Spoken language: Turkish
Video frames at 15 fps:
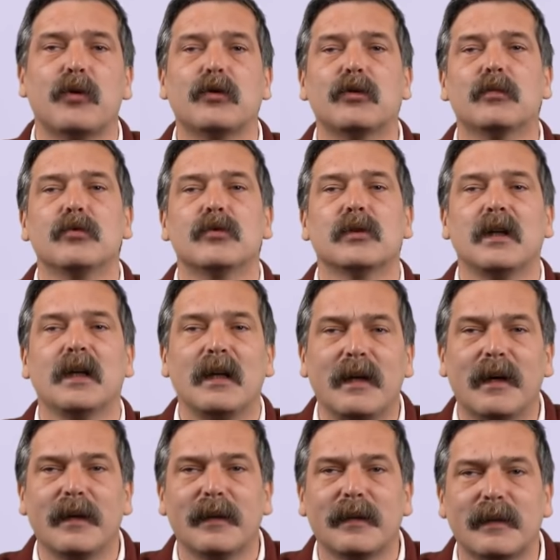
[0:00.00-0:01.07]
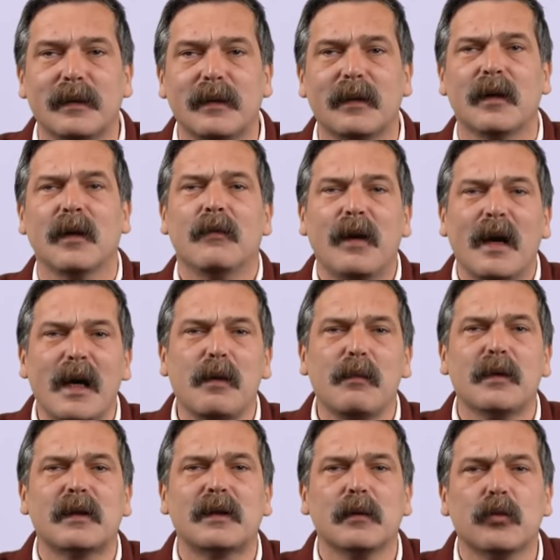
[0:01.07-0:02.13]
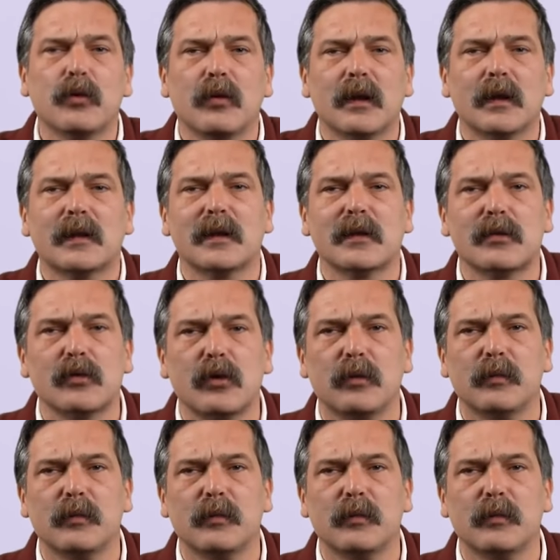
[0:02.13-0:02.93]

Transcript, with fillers: olduğumuzu ilan ettik ve elbette bunun hatasız